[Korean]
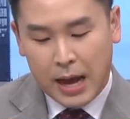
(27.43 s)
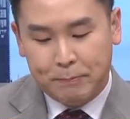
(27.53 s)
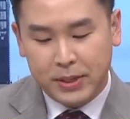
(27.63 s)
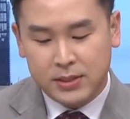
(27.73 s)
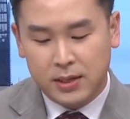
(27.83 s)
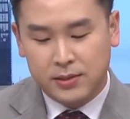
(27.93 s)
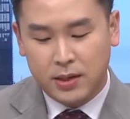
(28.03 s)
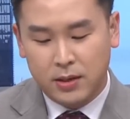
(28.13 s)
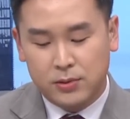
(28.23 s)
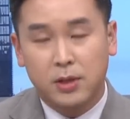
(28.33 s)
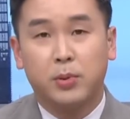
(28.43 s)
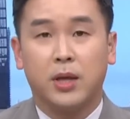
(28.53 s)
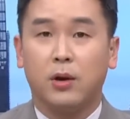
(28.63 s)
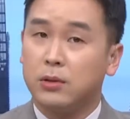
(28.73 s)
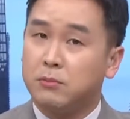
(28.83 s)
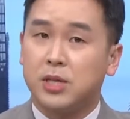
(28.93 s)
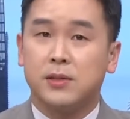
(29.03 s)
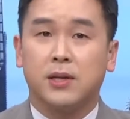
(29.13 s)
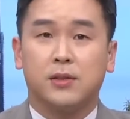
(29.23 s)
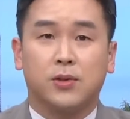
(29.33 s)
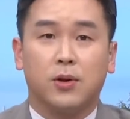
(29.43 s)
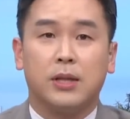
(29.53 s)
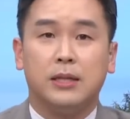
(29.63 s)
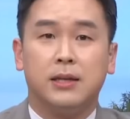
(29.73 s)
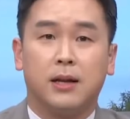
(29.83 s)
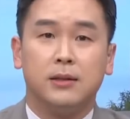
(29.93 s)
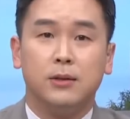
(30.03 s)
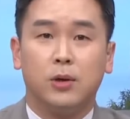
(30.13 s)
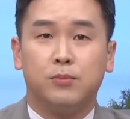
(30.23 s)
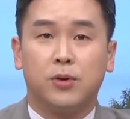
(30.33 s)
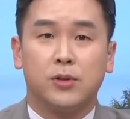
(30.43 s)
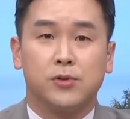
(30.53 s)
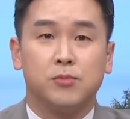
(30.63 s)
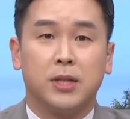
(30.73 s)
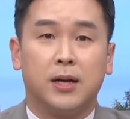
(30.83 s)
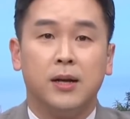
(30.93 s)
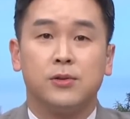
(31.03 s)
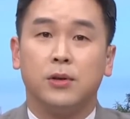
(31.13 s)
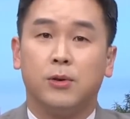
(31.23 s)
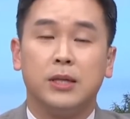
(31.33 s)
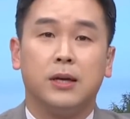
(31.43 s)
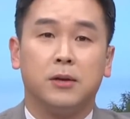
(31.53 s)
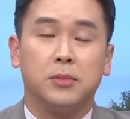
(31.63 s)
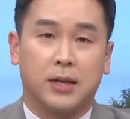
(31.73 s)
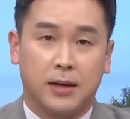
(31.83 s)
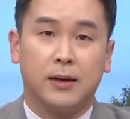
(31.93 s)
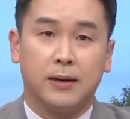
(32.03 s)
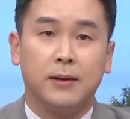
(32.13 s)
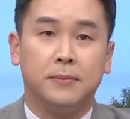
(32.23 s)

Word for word: 아빠 찬스에 이어서 이번에 형님 찬스가 있었던 건 아니냐라는 의혹이 불거졌습니다. 선관위 얘기입니다.